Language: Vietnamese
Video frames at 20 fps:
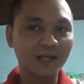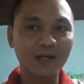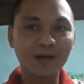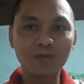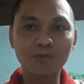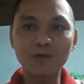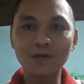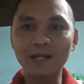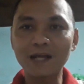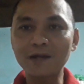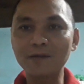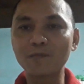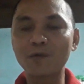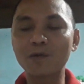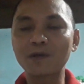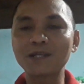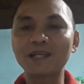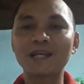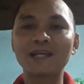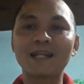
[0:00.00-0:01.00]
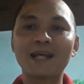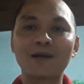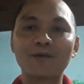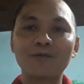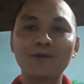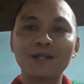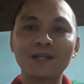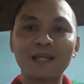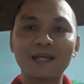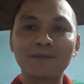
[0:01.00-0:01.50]
không có cắt một cái dây
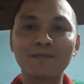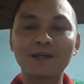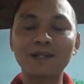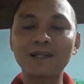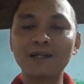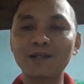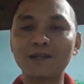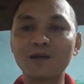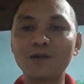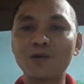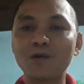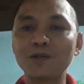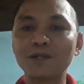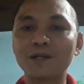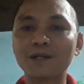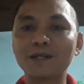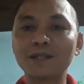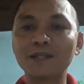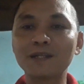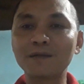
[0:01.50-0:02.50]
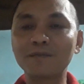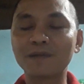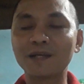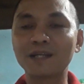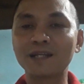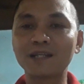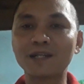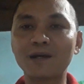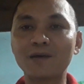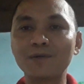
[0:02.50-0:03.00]
nào của anh em hết á nó có những cái thiết
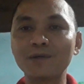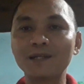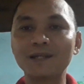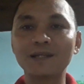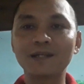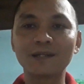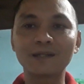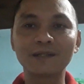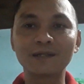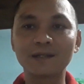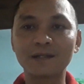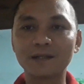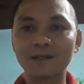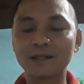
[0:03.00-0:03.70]
bị nối ờ,